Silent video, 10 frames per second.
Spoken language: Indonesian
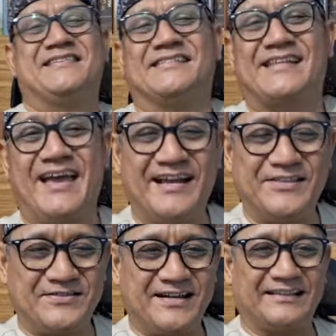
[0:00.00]
saya
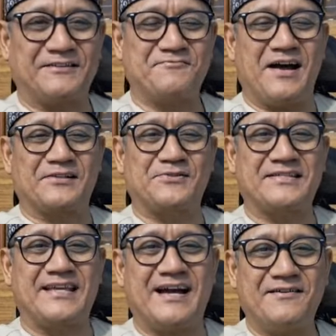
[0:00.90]
juga termasuk
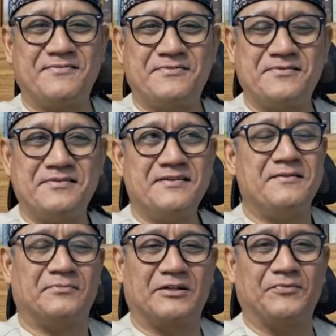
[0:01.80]
yang
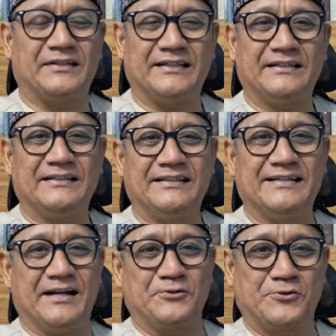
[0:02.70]
berpikir ini
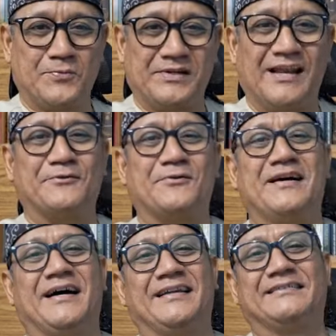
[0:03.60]
nggak cukup dalam
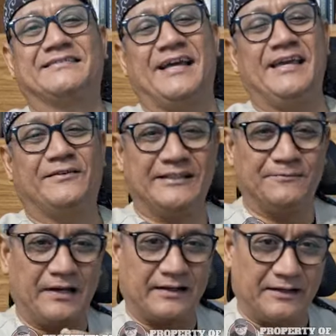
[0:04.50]
ruangan saya ikuti
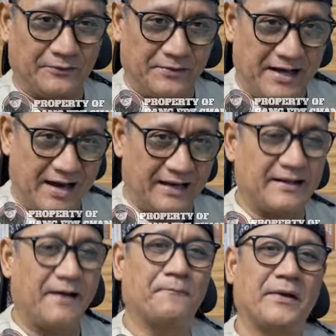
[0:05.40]
mereka keluar
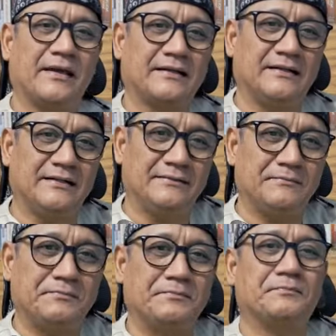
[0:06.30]
sampai ke
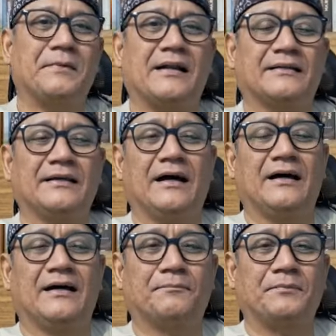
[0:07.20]
park uh,
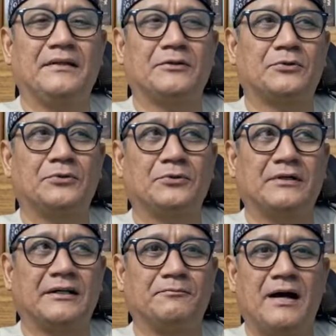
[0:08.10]
eh, pintu
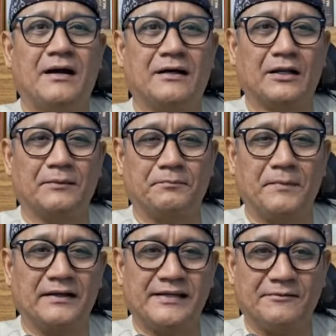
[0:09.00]
gerbang
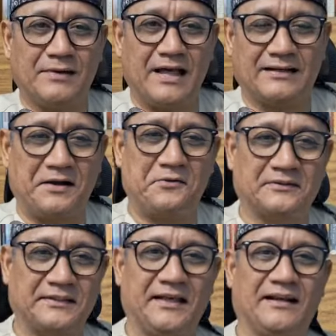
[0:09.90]
bagian belakang
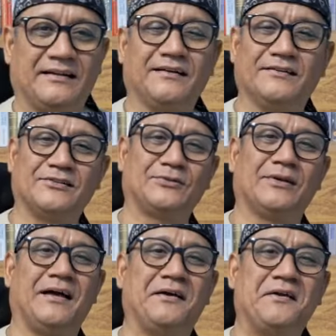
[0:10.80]
hotel dan
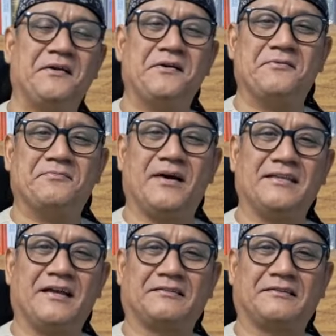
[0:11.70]
disitulah
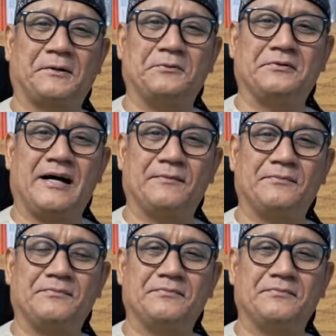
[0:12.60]
banyak terungkap